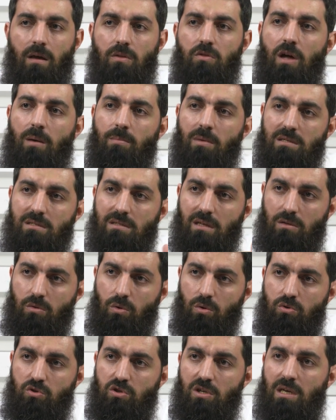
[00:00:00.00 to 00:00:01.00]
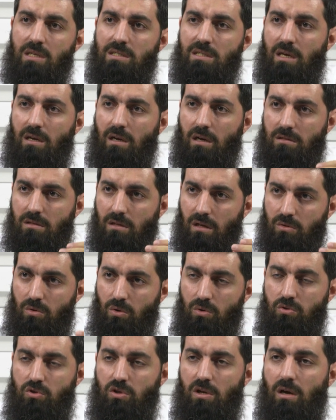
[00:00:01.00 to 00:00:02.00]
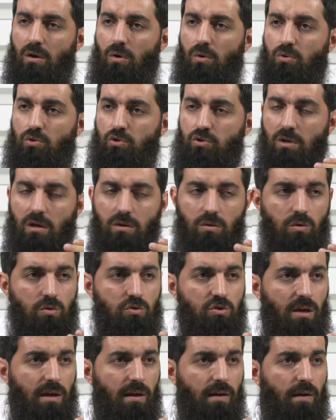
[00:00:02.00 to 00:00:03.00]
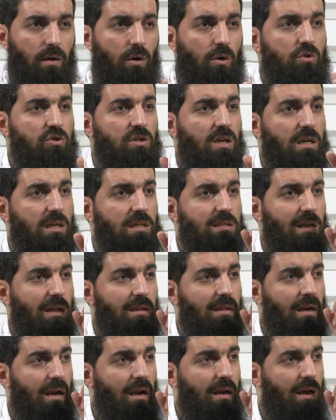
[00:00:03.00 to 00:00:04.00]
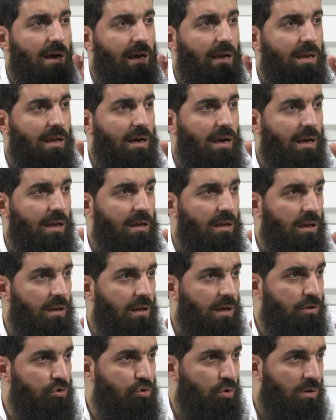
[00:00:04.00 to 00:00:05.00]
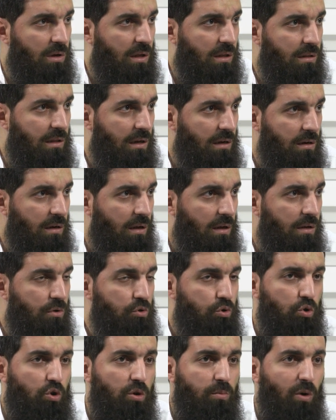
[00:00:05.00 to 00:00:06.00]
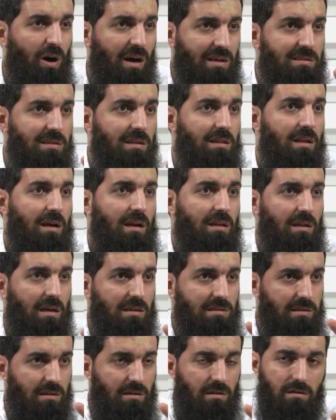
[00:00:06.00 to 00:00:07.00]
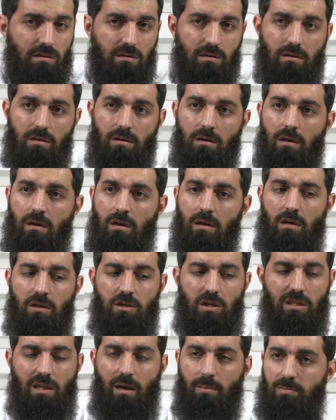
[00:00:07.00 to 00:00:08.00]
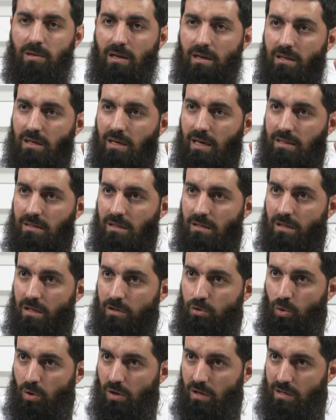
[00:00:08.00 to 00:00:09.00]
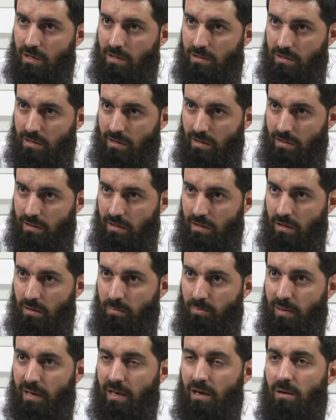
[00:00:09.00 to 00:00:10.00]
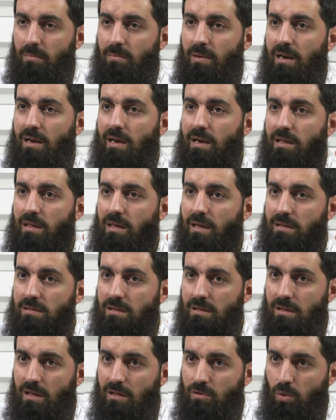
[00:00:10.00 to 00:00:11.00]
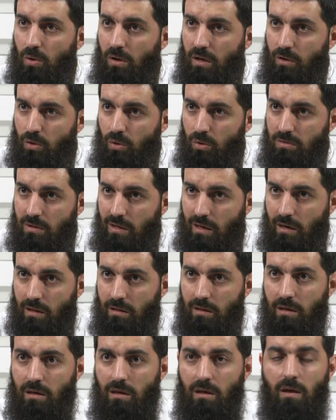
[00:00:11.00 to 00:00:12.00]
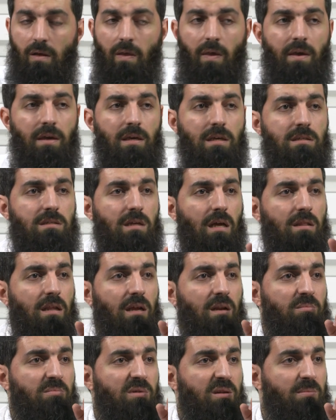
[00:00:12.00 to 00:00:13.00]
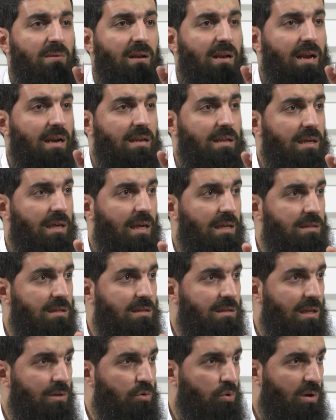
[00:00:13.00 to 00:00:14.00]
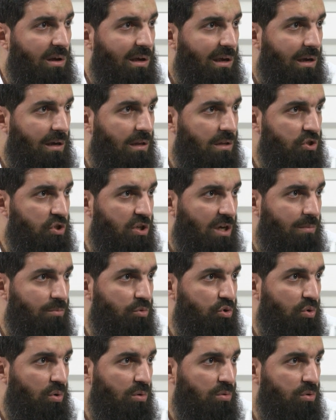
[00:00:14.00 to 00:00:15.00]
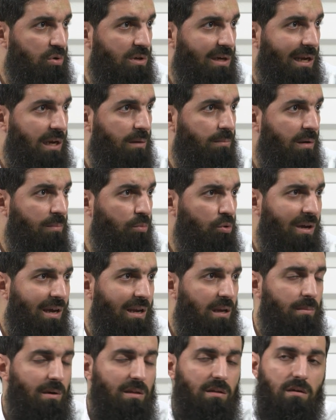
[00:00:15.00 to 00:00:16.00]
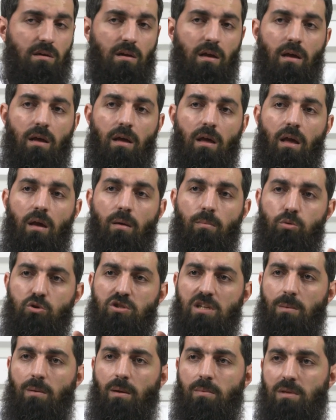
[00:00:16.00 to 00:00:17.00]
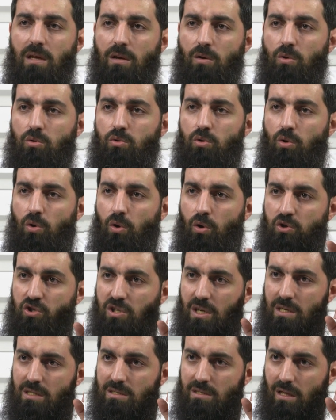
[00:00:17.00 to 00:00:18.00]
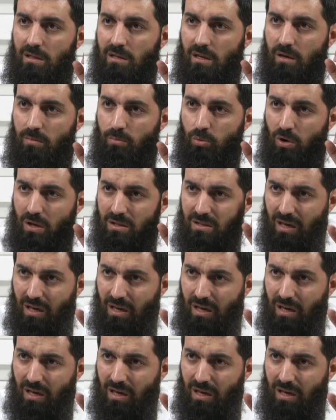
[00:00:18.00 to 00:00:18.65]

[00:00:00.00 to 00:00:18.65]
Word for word: namazdan önce, zekattan önce, oruçtan önce önce insanlara la ilahe illallah'ı söylediler. Çünkü bu asılların aslıdır. Kitapların kendinden dolayı indirildiği, peygamberlerin kendinden dolayı gönderildiği, İnsanların birbirlerine kendinden dolayı kılıç çekmiş olduğu kelime bu kelimedir. Bu sebepten ötürü önce insanları buna